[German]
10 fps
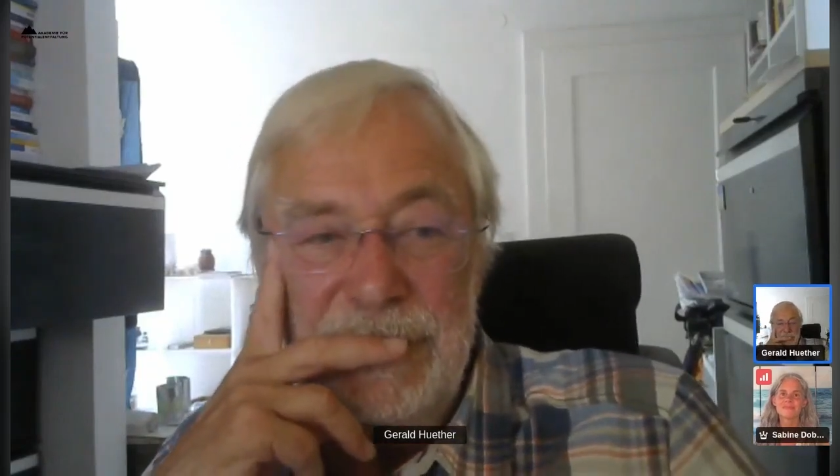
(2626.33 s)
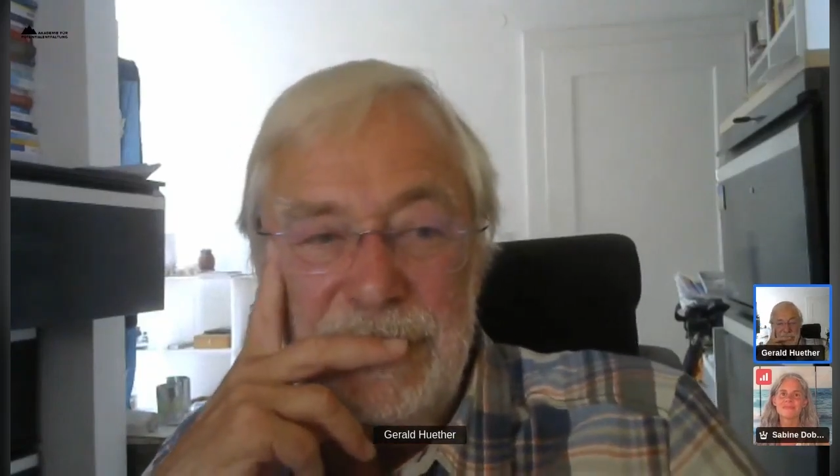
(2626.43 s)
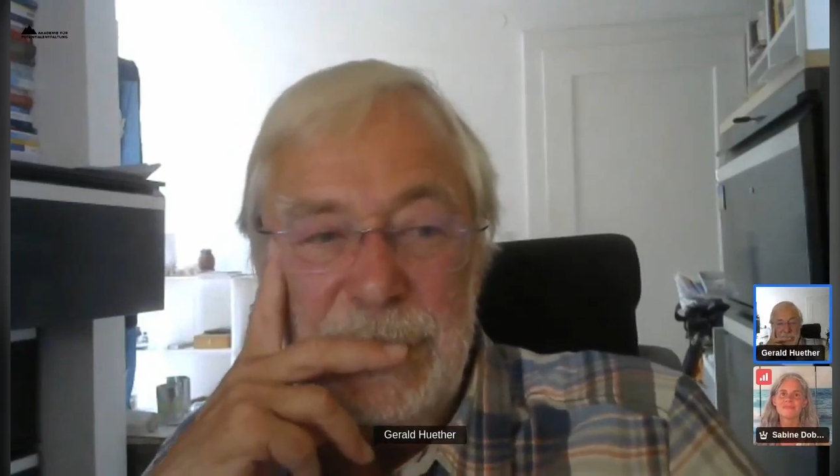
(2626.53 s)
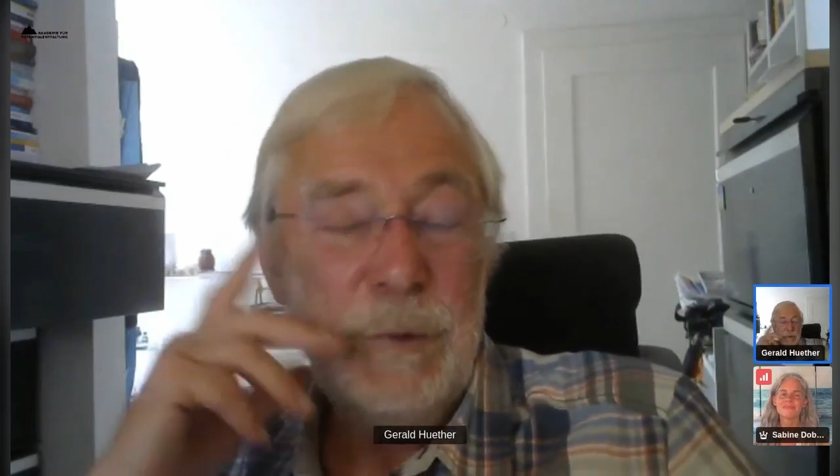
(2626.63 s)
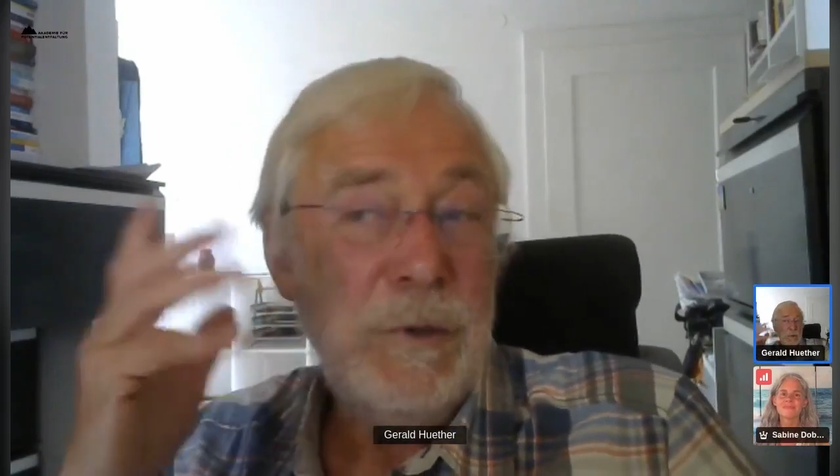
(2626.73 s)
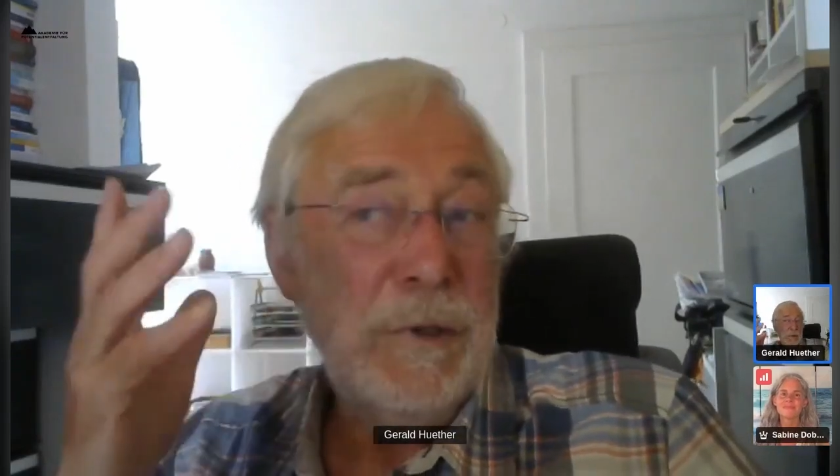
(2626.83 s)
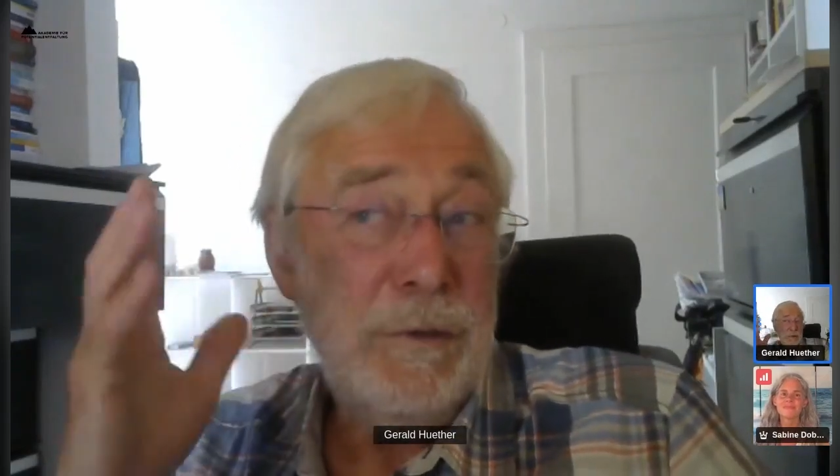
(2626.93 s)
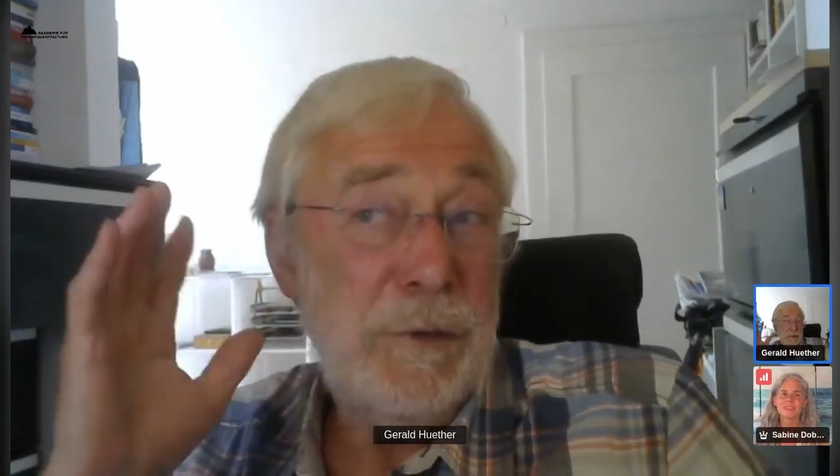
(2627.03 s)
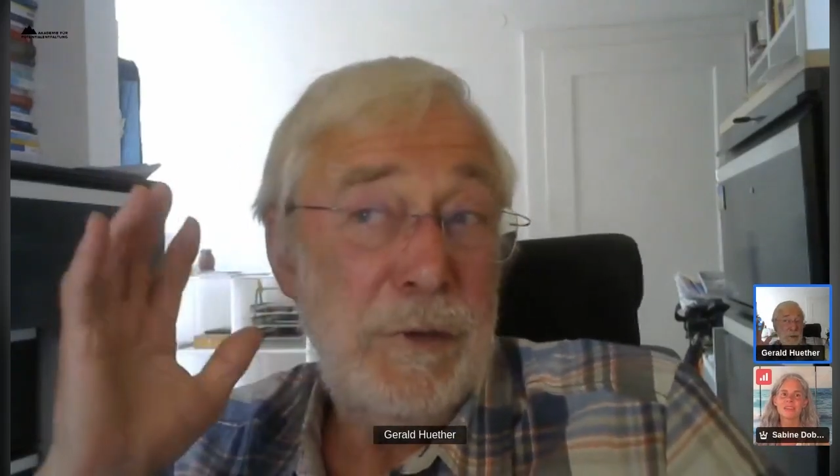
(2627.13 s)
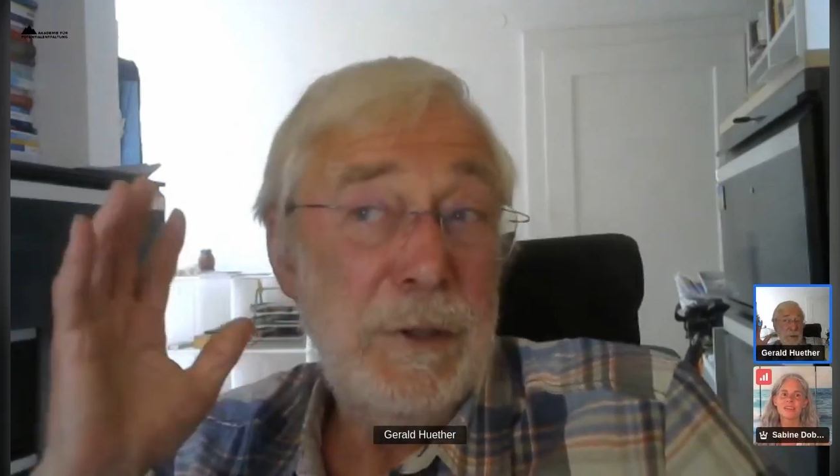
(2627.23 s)
Und
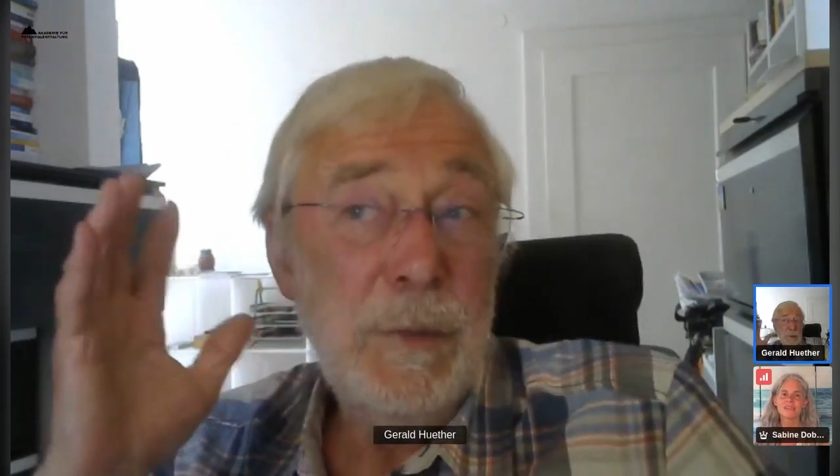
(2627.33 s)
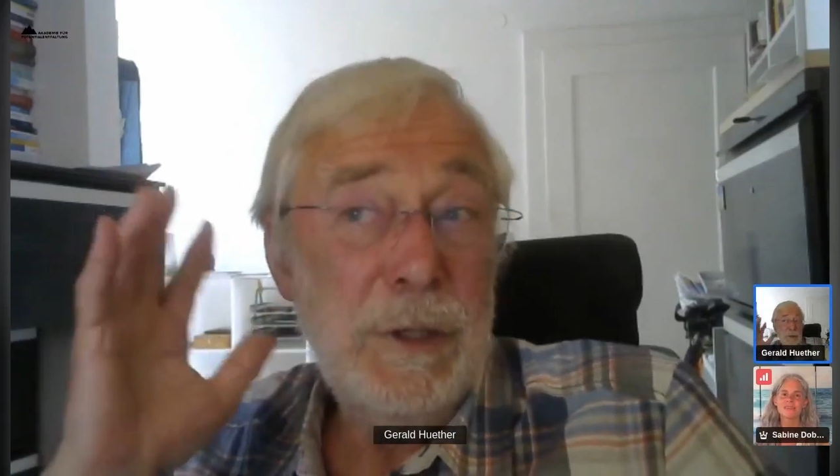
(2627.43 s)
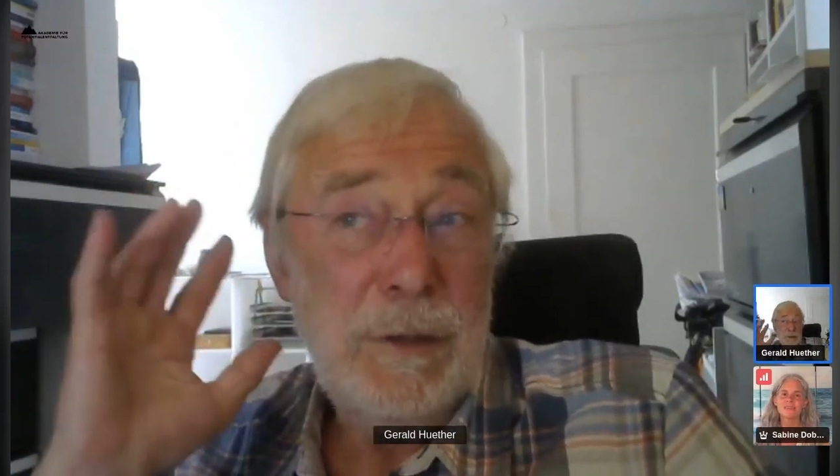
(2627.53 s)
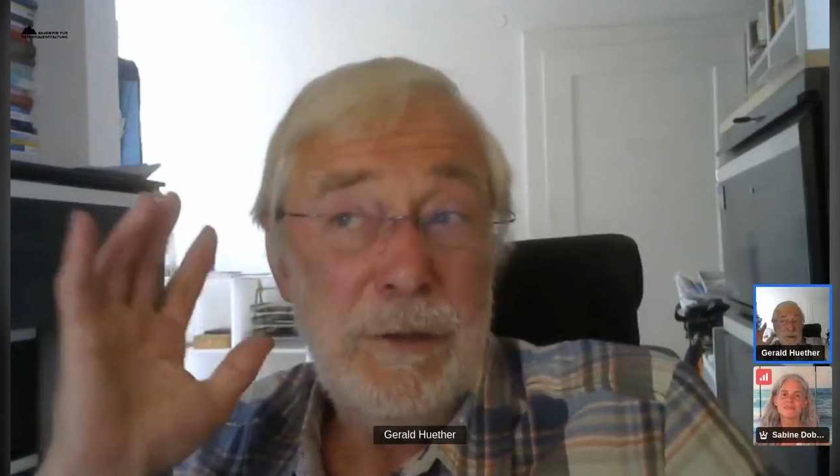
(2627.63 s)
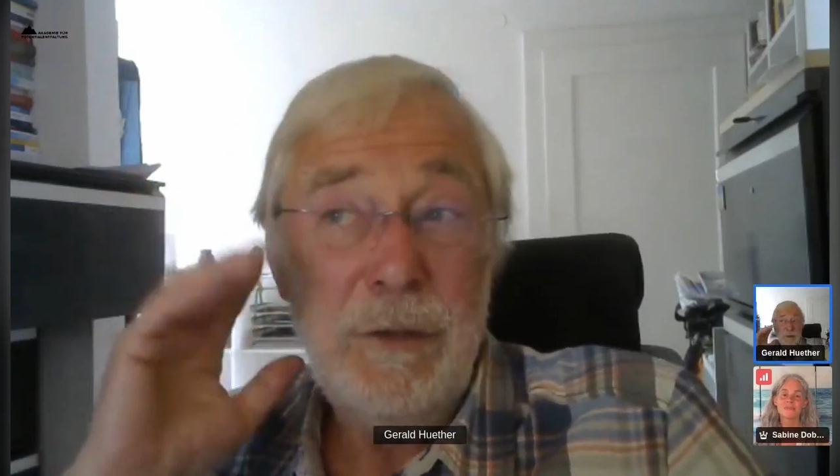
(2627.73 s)
dann sieht man, dass